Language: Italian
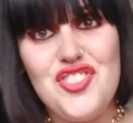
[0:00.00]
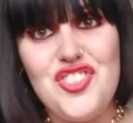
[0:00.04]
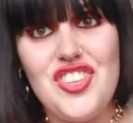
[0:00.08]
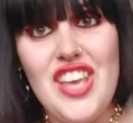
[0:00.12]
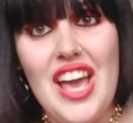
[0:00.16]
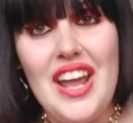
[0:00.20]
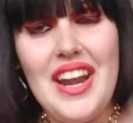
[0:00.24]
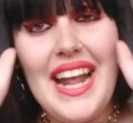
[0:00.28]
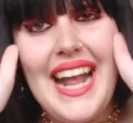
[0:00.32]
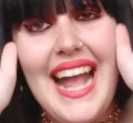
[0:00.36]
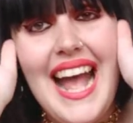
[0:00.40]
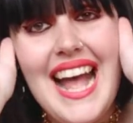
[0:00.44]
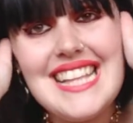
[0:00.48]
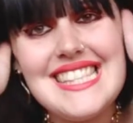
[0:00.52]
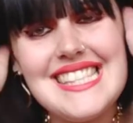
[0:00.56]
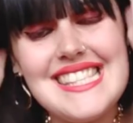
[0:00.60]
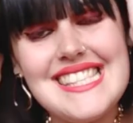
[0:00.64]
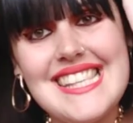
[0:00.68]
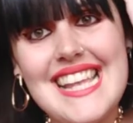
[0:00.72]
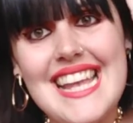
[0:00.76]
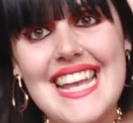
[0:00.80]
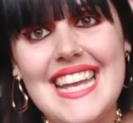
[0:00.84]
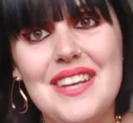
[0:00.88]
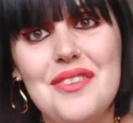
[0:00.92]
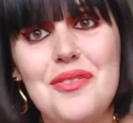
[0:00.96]
Ciao
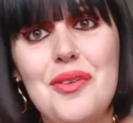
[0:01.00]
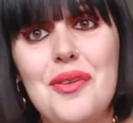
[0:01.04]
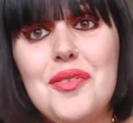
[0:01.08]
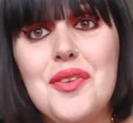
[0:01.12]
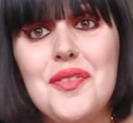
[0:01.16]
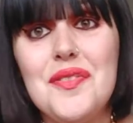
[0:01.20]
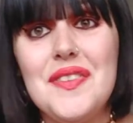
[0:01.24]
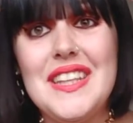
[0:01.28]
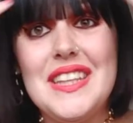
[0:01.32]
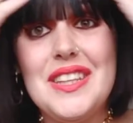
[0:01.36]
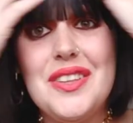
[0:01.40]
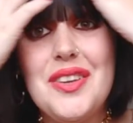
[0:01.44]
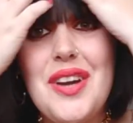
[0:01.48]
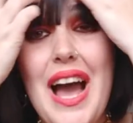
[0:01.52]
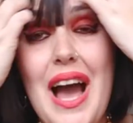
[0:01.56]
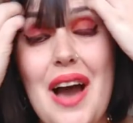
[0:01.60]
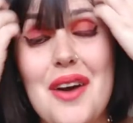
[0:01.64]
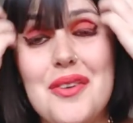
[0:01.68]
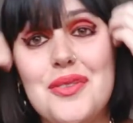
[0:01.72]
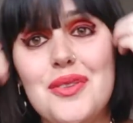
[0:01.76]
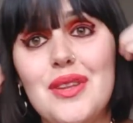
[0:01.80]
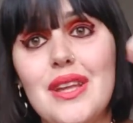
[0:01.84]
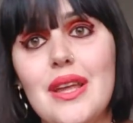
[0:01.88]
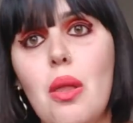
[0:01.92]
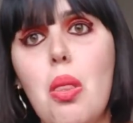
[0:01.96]
ragazze, nuovo video
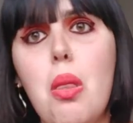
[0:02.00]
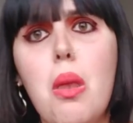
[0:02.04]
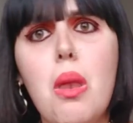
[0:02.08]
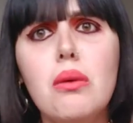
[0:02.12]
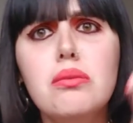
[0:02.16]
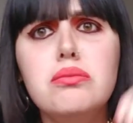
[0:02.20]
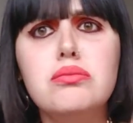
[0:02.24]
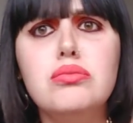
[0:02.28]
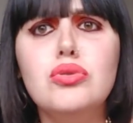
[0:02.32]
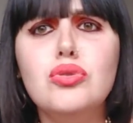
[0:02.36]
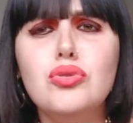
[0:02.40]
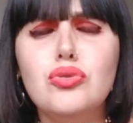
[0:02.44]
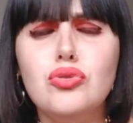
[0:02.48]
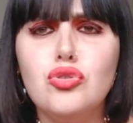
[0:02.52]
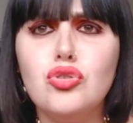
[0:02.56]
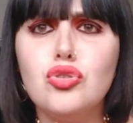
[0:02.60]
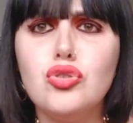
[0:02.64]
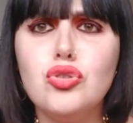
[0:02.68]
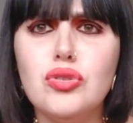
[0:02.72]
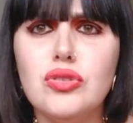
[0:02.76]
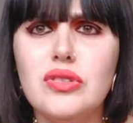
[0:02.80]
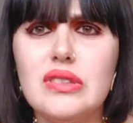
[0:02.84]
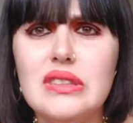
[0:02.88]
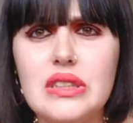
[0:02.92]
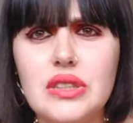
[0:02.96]
out. Ho
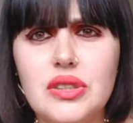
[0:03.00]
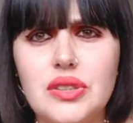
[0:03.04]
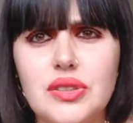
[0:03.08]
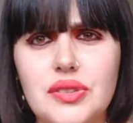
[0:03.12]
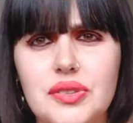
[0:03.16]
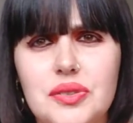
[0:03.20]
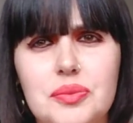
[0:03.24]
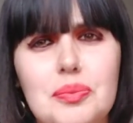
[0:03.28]
eh,